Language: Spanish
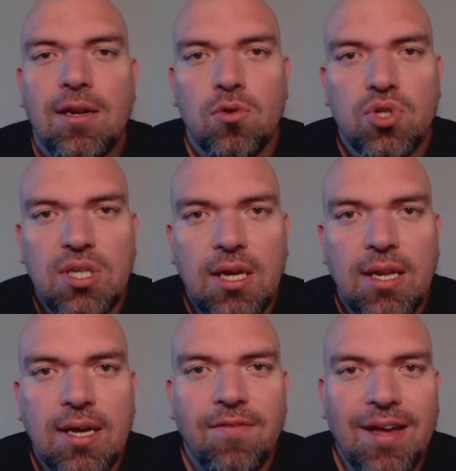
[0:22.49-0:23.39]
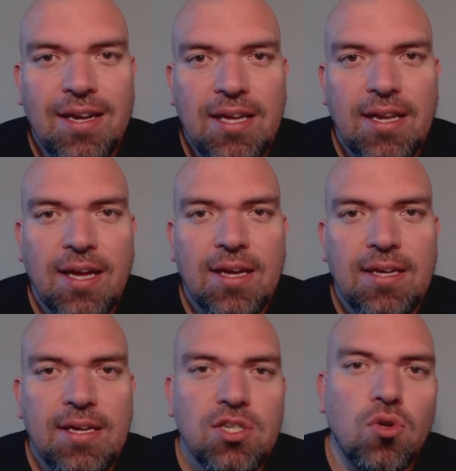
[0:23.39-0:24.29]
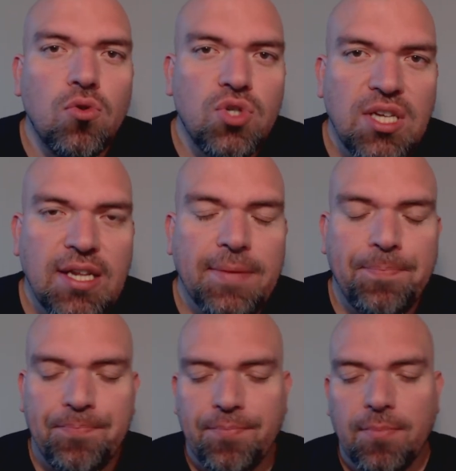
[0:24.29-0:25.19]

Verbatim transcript: Lucina, valina y isolucina.